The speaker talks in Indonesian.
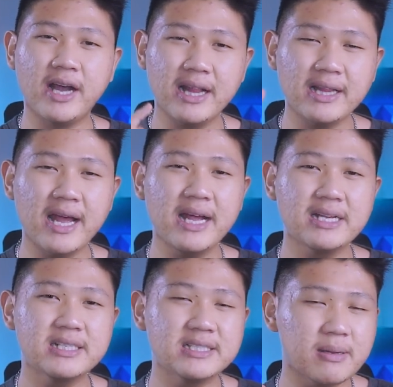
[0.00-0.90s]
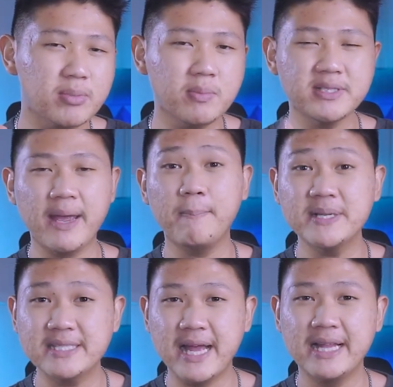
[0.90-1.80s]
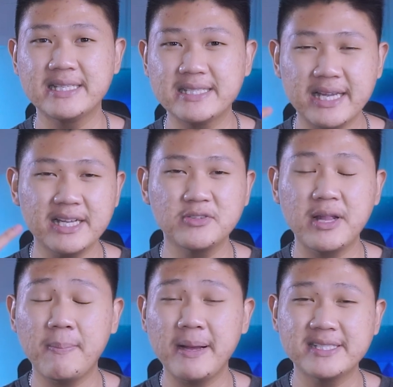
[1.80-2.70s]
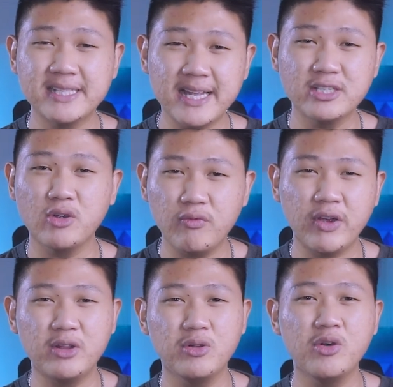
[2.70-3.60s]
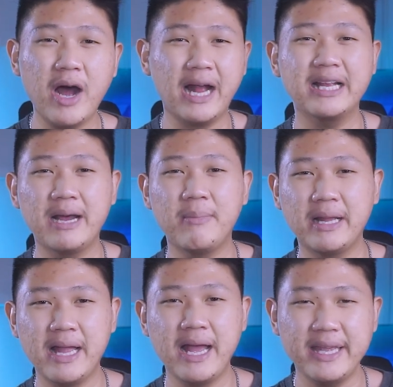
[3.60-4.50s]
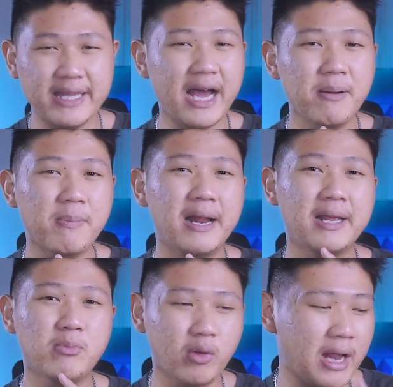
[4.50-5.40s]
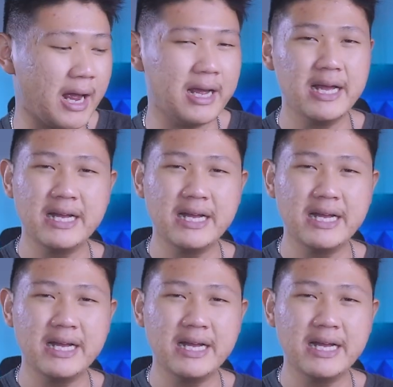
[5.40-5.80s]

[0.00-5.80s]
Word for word: Karena sebelum saya pesan, saya sudah pasti survei dulu harga mana yang paling murah.